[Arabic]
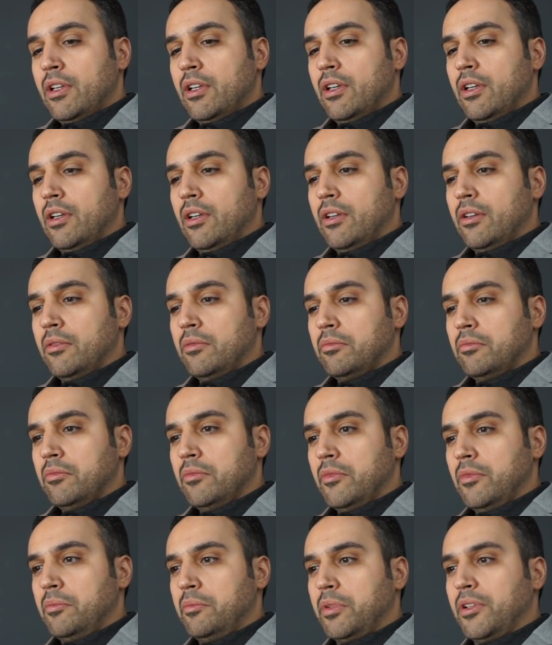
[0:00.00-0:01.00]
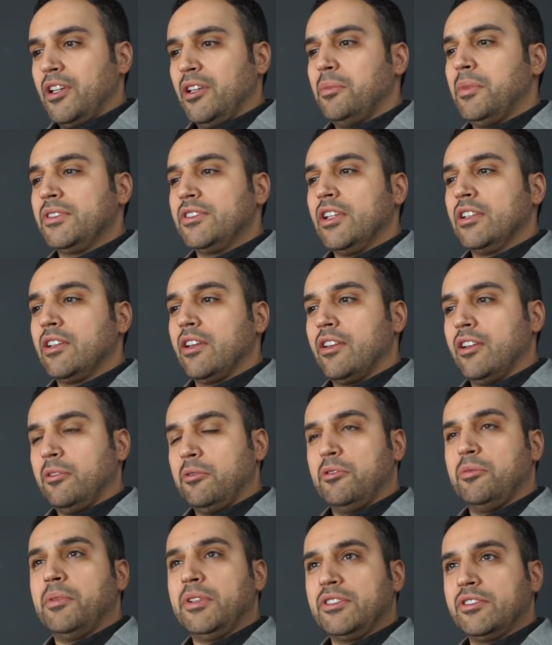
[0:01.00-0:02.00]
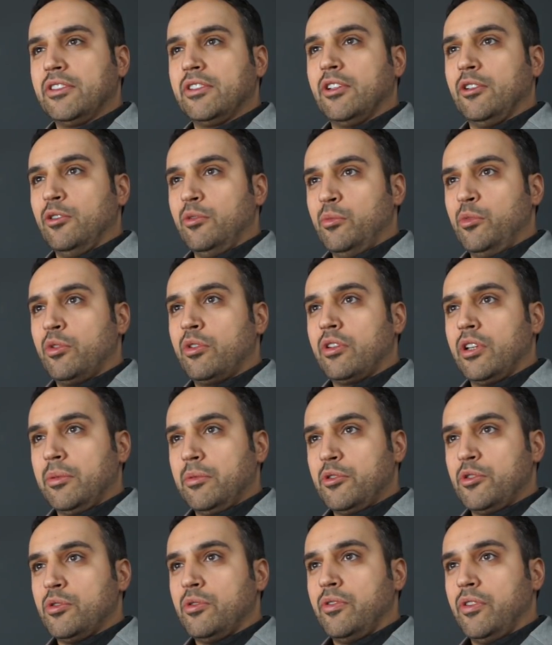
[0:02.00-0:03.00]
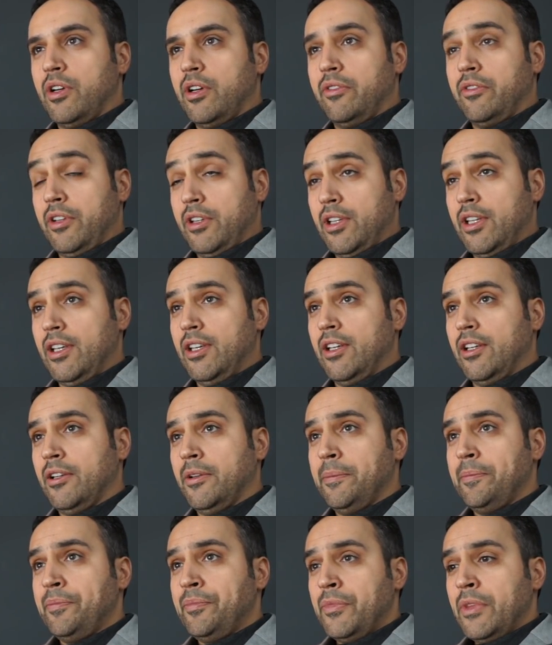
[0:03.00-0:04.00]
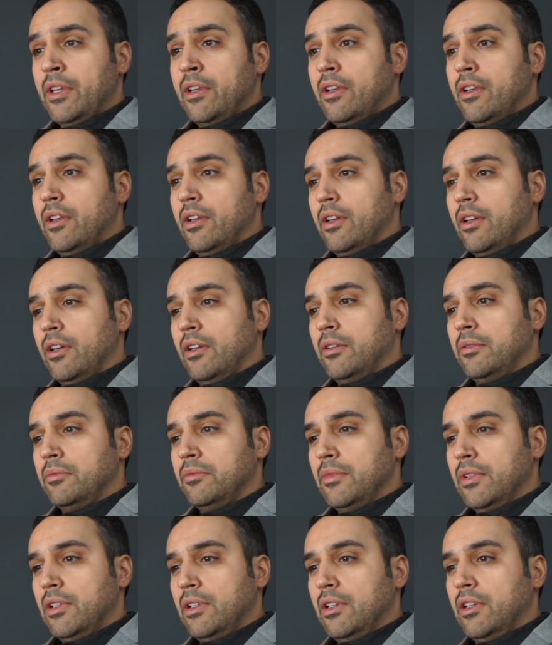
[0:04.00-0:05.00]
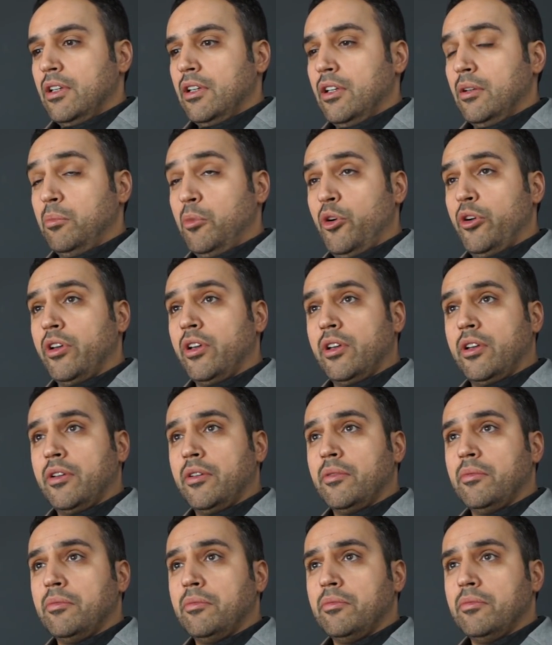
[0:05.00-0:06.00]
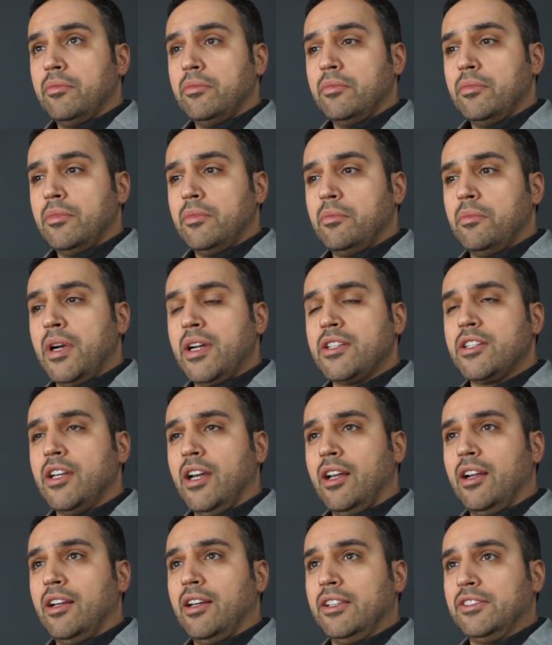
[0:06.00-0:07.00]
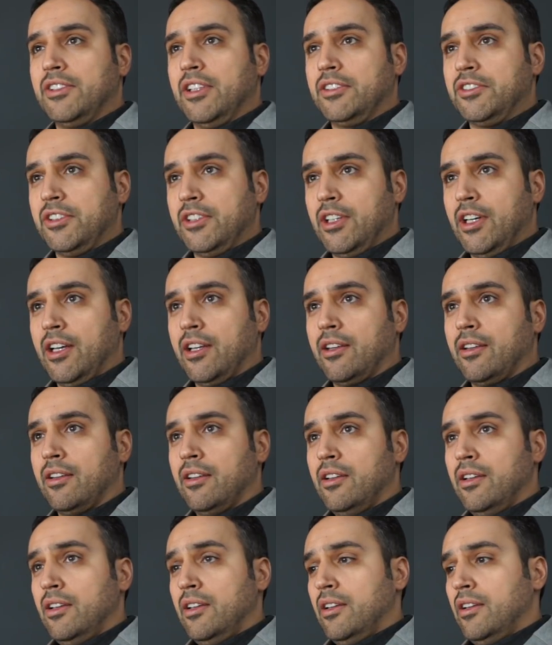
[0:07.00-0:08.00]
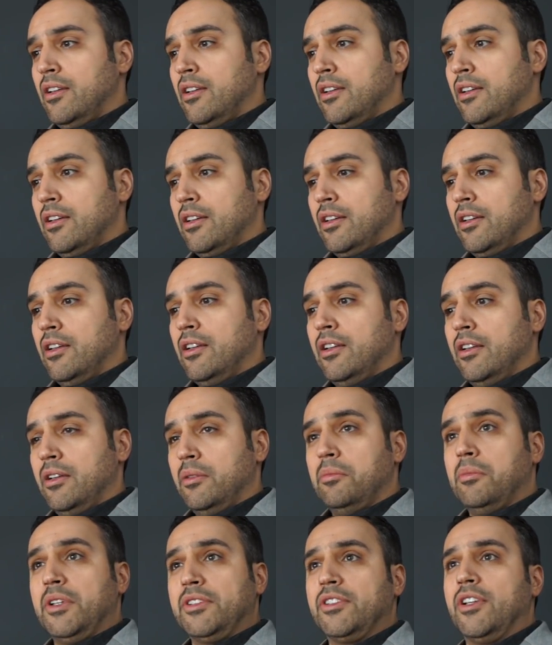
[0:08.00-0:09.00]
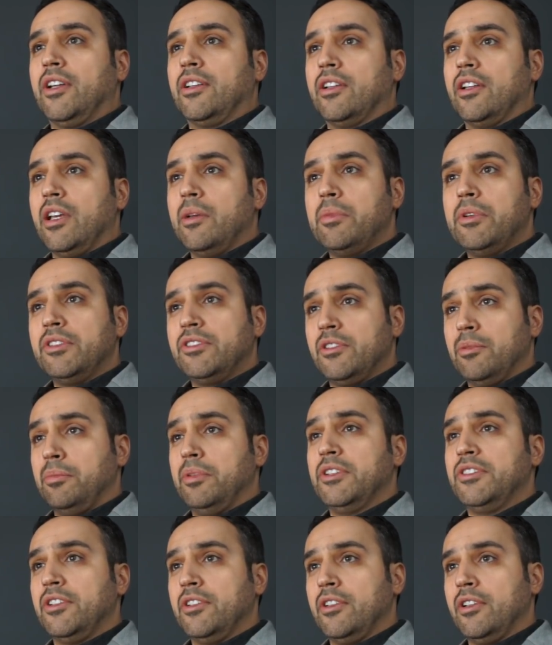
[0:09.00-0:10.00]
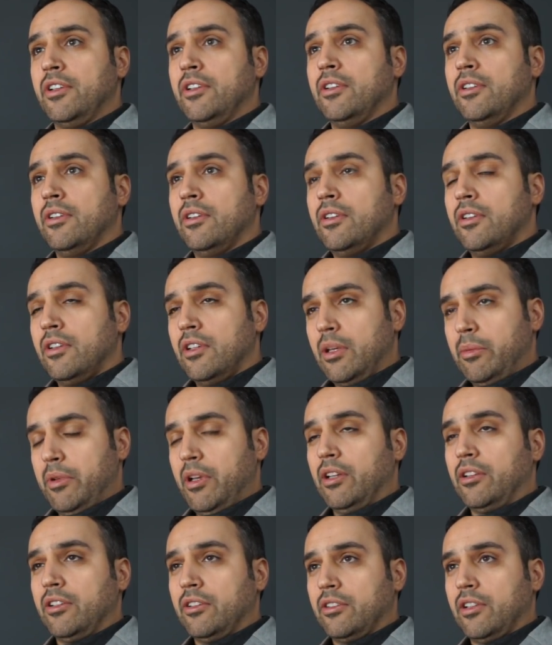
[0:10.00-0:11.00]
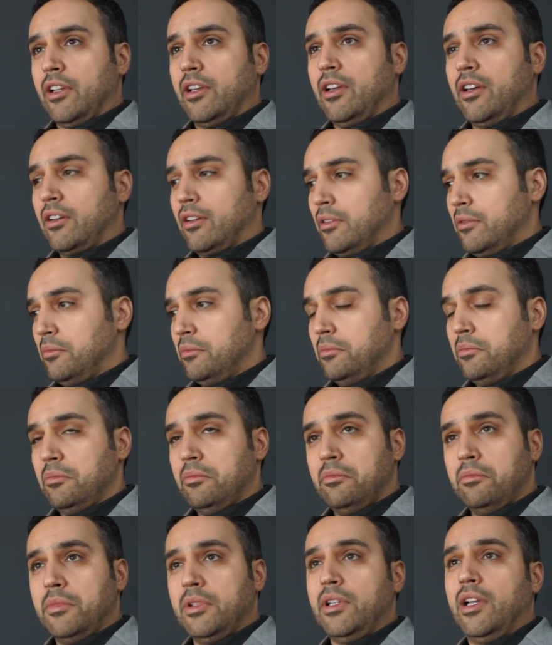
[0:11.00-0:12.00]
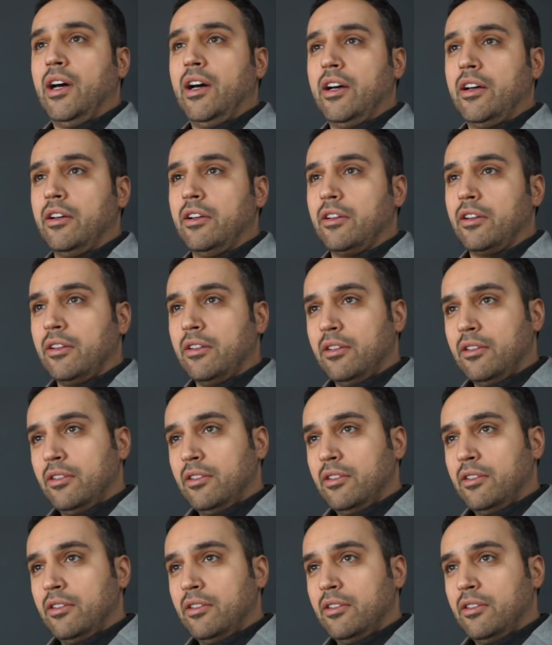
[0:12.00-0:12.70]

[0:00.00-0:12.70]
آه، بكل بساطة إذا تبي تبسط الأمور تبي تشوفها فنيا آه، البوينغ ماشي على أساسيات البساطة يبي السمبلسيتي يبي يعطي الطيار من آخر